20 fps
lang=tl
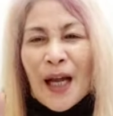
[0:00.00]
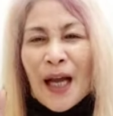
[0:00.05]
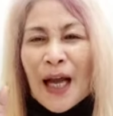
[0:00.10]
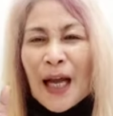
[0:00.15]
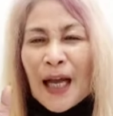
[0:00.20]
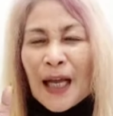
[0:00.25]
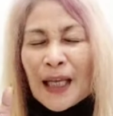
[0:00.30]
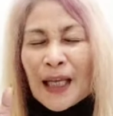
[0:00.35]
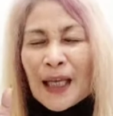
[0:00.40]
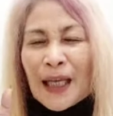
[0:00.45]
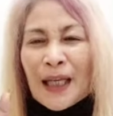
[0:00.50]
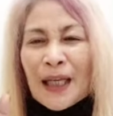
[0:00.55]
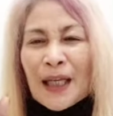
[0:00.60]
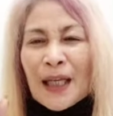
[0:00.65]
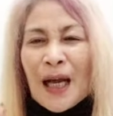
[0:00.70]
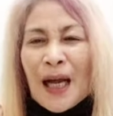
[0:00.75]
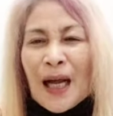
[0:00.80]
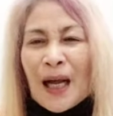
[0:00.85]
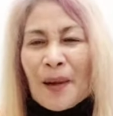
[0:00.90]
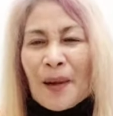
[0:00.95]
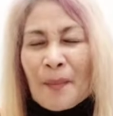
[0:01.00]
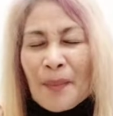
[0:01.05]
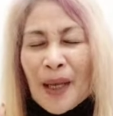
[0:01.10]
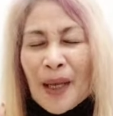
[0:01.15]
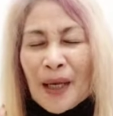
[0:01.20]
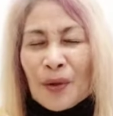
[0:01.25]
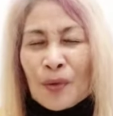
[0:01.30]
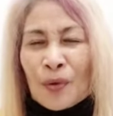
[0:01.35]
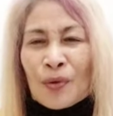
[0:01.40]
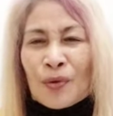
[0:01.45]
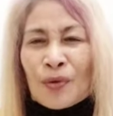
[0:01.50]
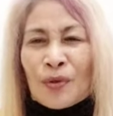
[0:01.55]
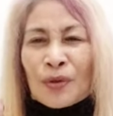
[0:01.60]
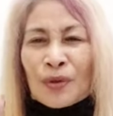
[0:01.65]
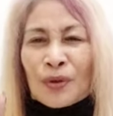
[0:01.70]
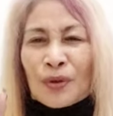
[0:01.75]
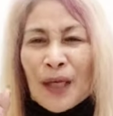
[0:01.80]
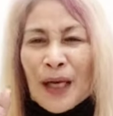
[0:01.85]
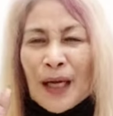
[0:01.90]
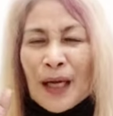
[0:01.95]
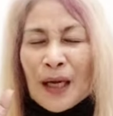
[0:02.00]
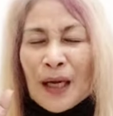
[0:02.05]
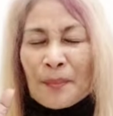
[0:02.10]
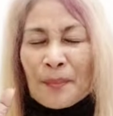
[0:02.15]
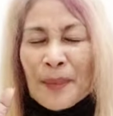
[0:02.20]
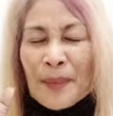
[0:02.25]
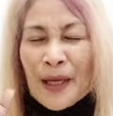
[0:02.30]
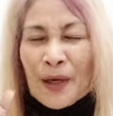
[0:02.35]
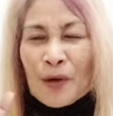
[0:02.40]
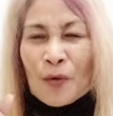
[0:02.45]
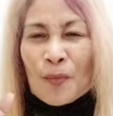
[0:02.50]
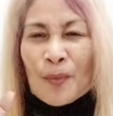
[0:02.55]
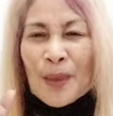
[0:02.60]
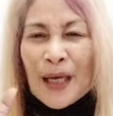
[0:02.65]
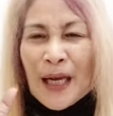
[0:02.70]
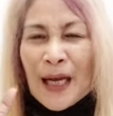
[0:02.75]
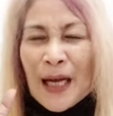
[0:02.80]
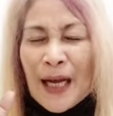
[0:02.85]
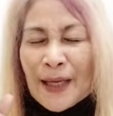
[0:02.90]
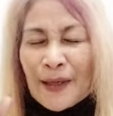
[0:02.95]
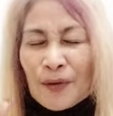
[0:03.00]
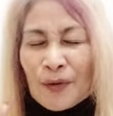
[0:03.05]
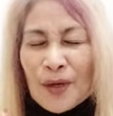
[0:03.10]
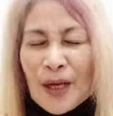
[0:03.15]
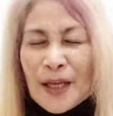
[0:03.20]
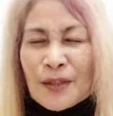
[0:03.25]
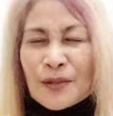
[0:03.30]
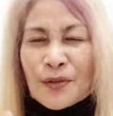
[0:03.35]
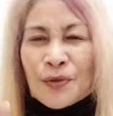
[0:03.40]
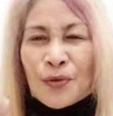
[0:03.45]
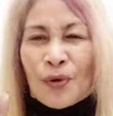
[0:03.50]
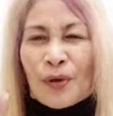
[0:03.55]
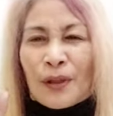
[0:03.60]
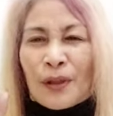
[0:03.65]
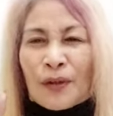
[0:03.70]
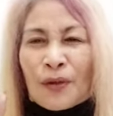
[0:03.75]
ay uh, meron uh, mayroong mga iodized salt